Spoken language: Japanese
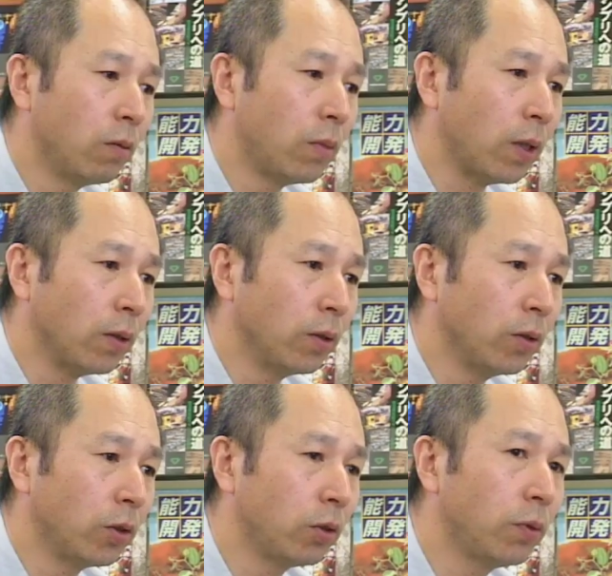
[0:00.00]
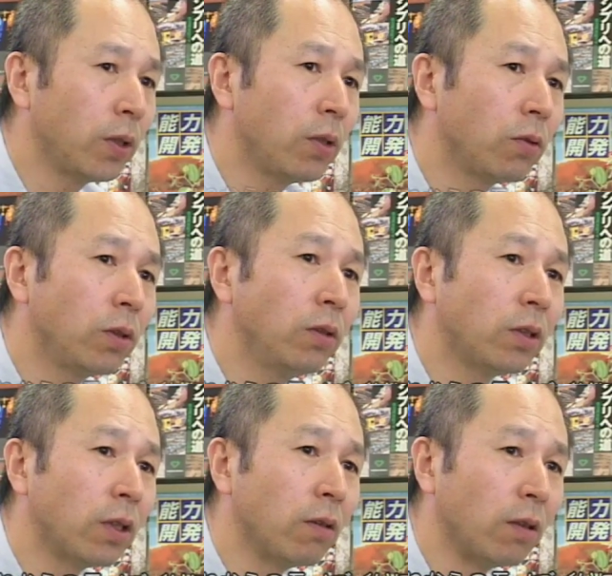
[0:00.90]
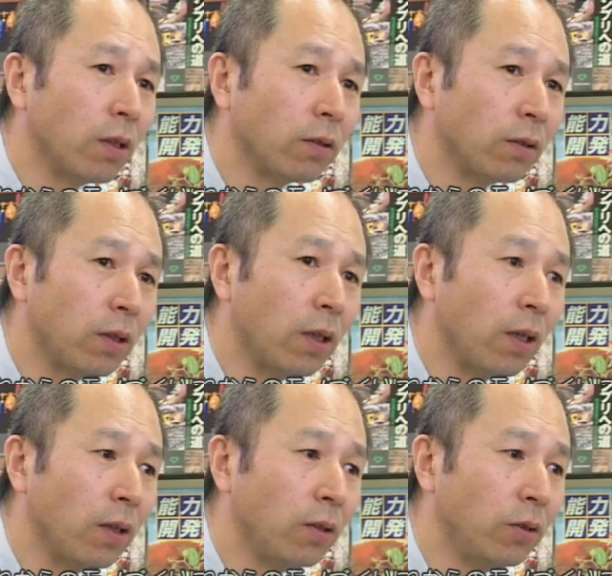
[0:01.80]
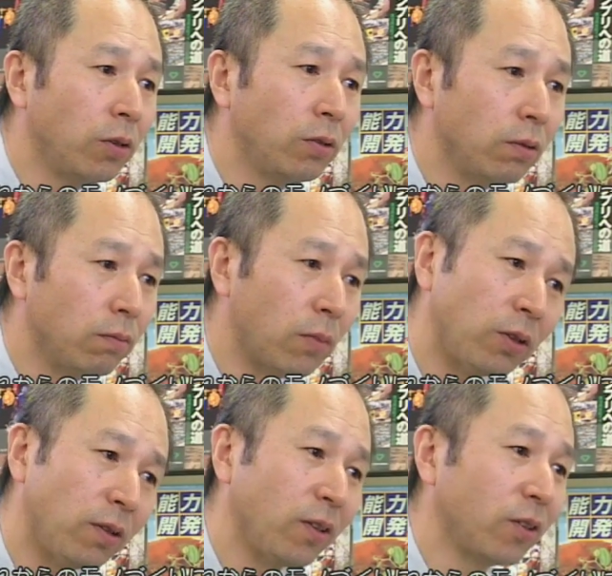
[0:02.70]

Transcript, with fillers: まあ、全ての技術者ではなくて純、まあ、